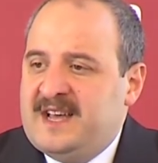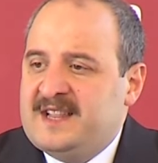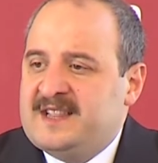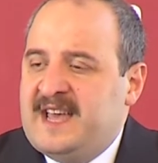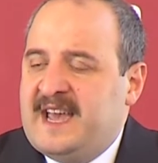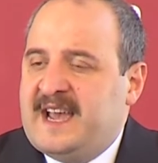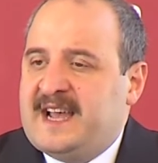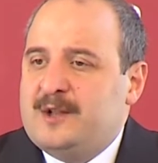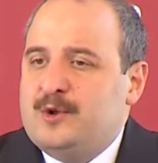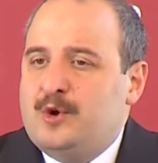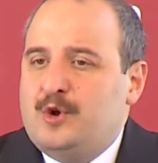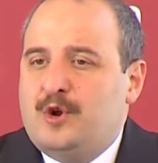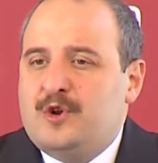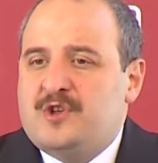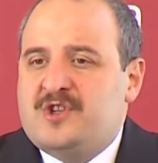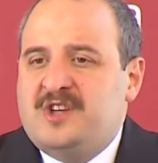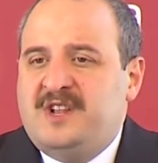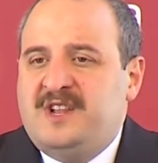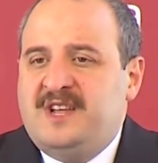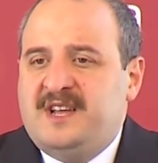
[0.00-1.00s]

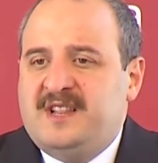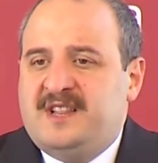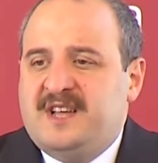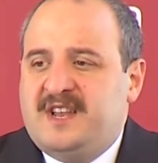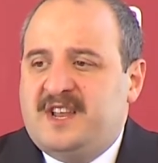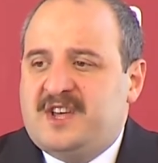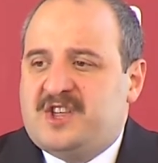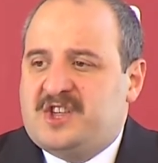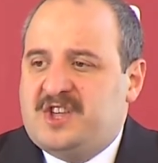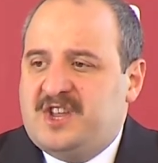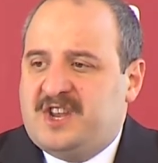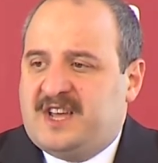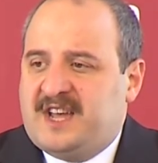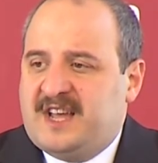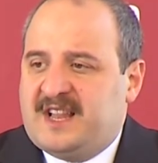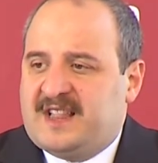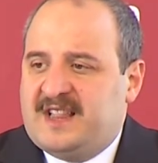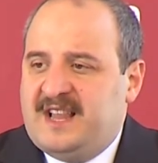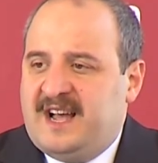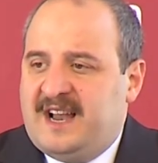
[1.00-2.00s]
teknoloji lideri
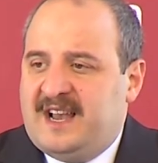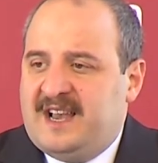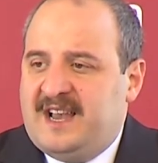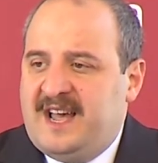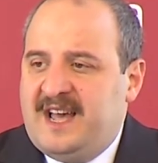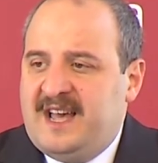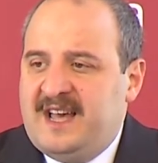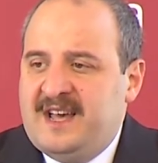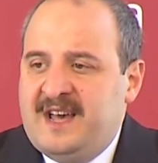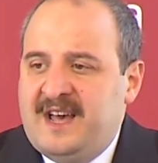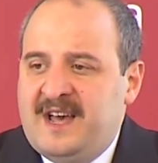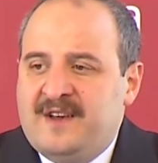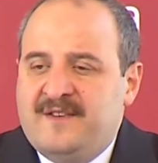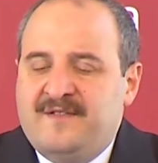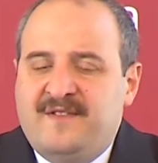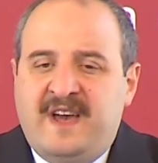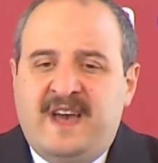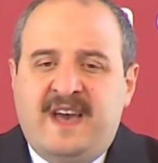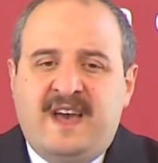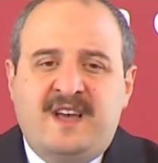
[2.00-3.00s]
şirketlerle
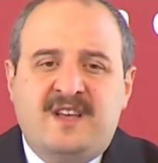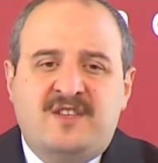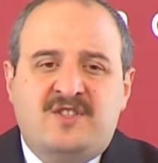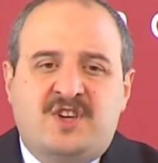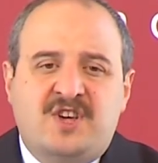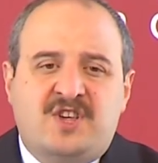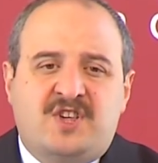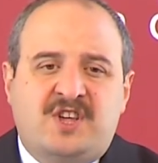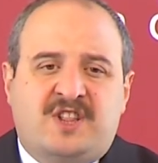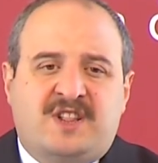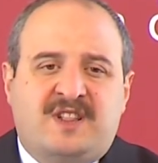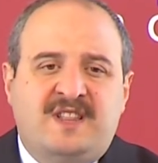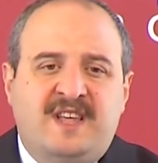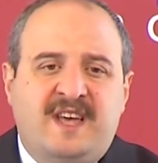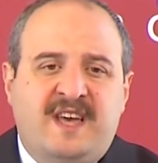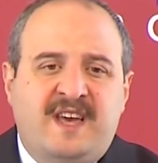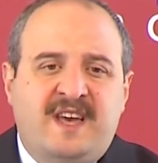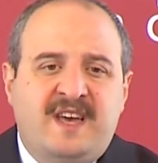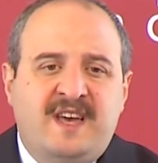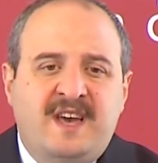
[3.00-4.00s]
ve
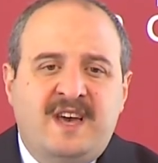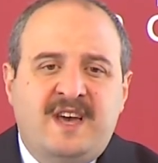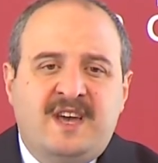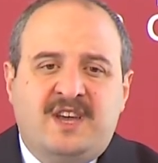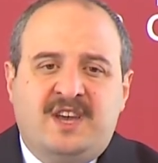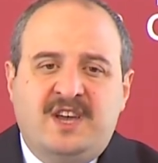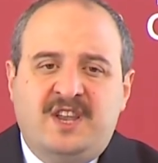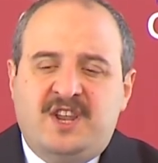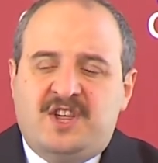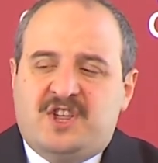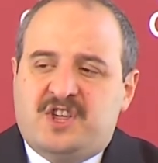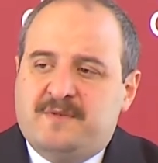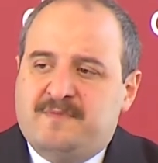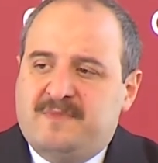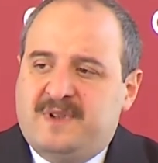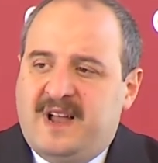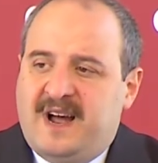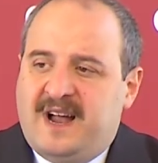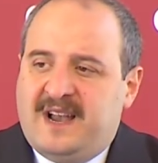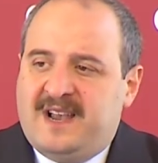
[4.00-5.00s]
çeşitli
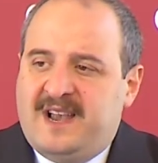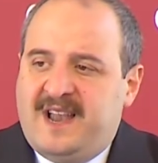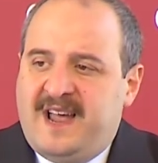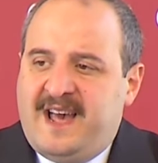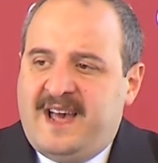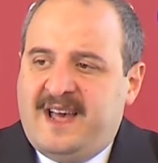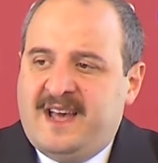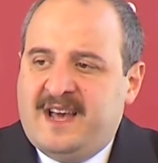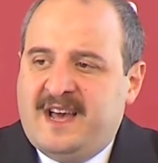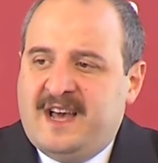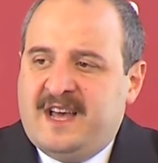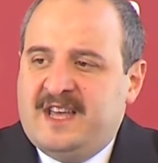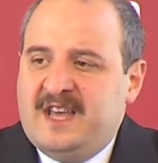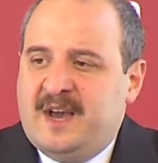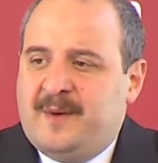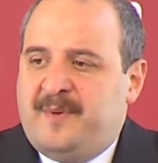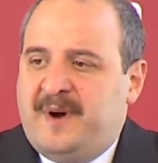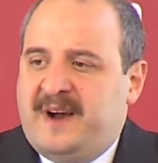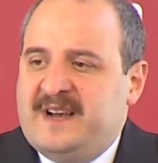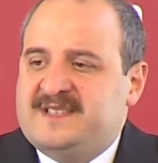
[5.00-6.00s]
girişimlerle
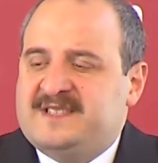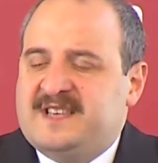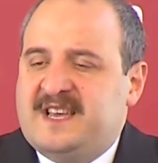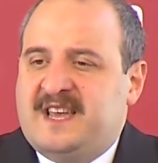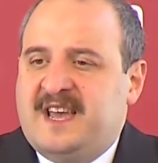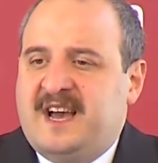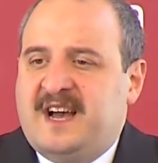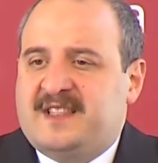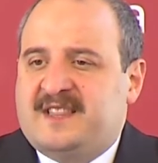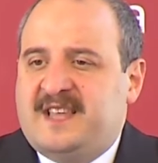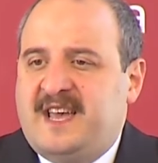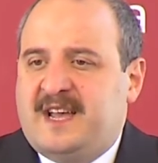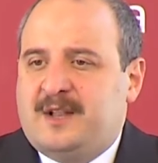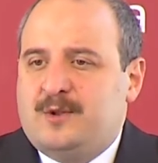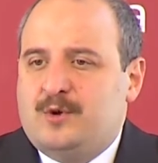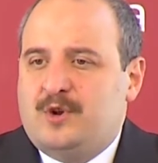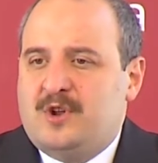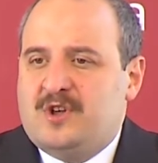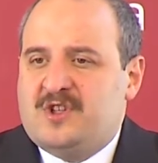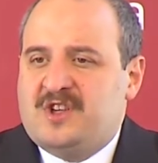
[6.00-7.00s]
yapay zeka
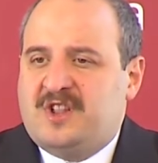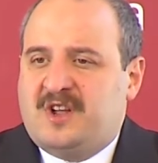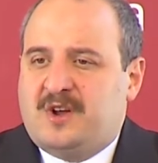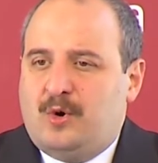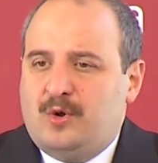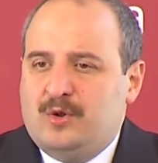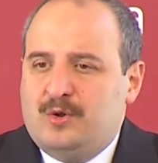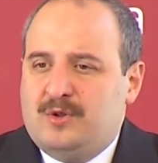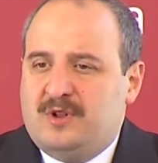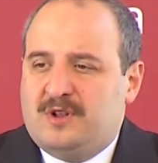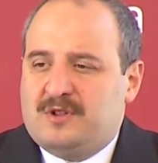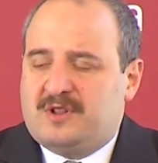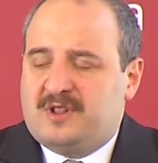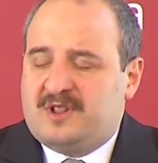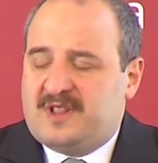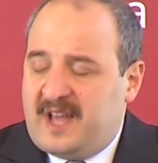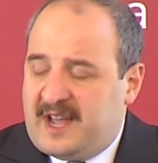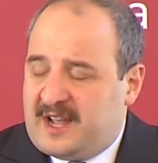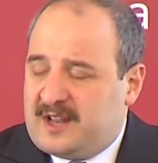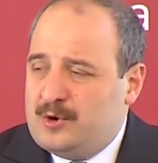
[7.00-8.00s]
teknoloji konu,
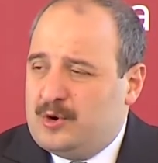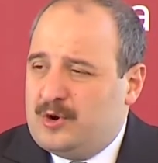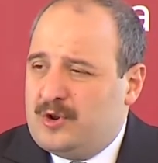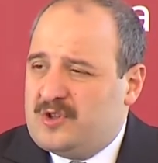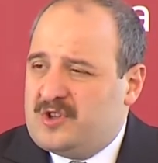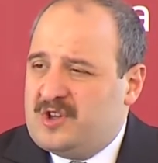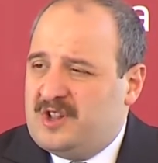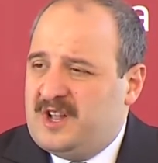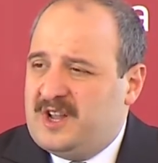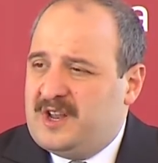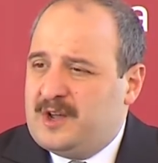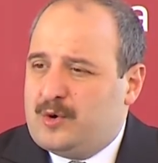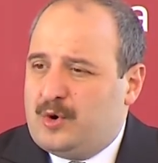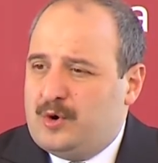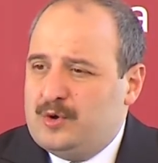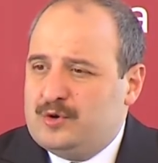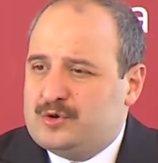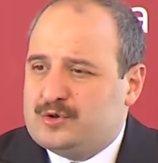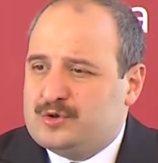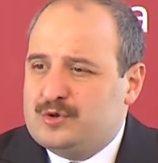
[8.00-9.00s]
teknolojileri
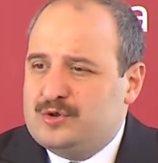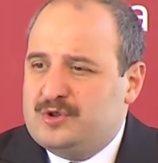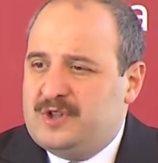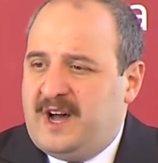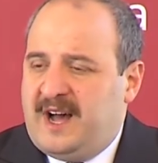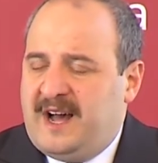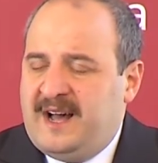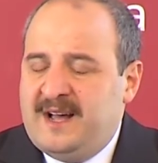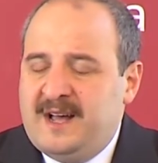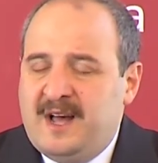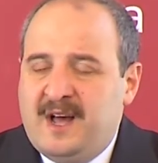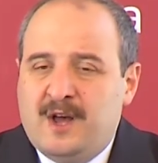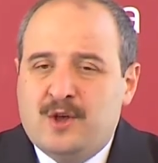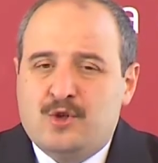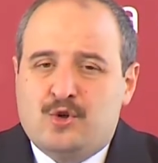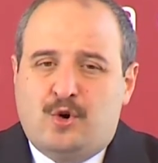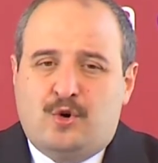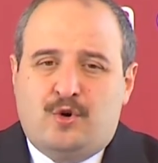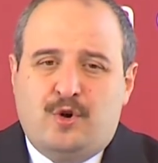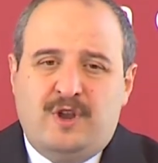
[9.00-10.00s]
konusunda
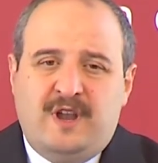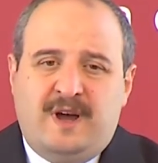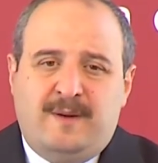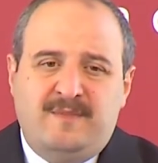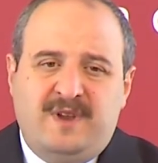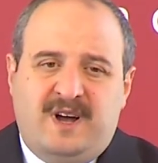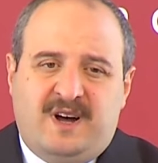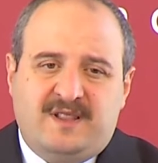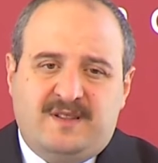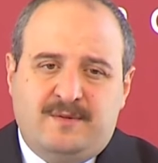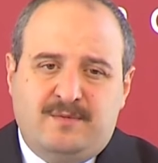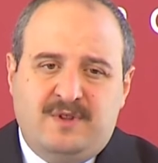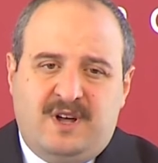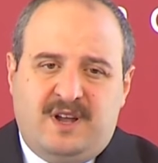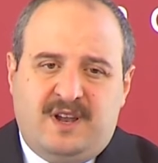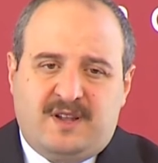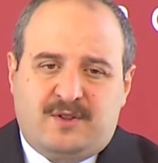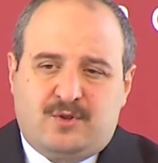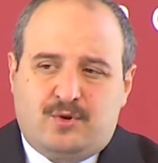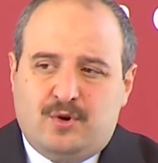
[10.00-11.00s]
çok önemli
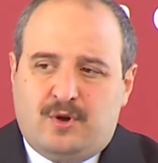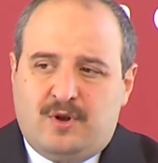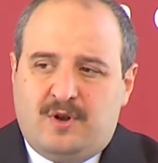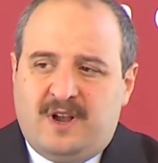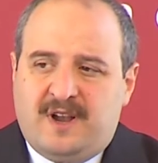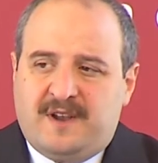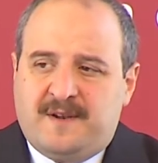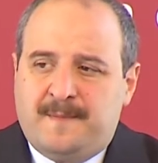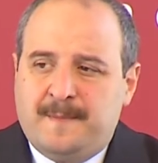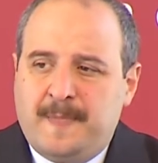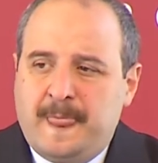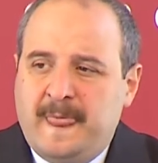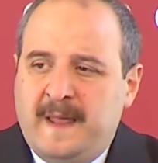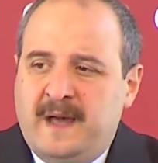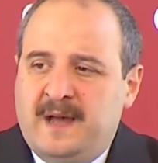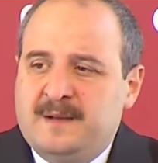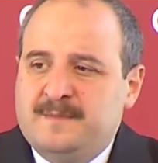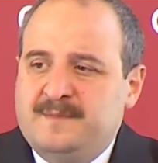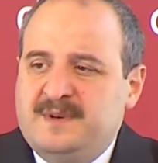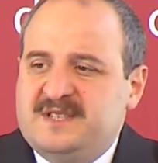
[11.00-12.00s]
adımlar atıyorlar.
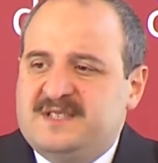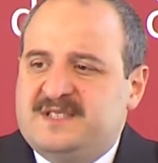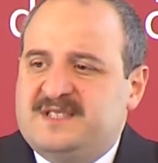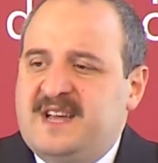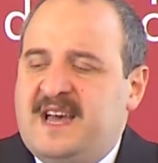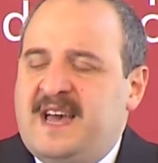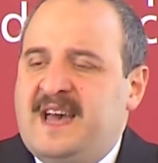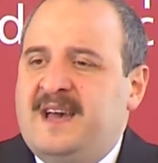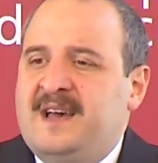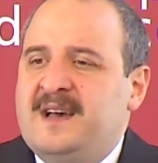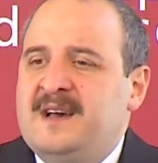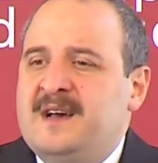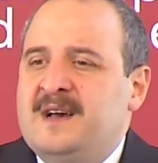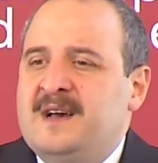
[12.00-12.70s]
Biz de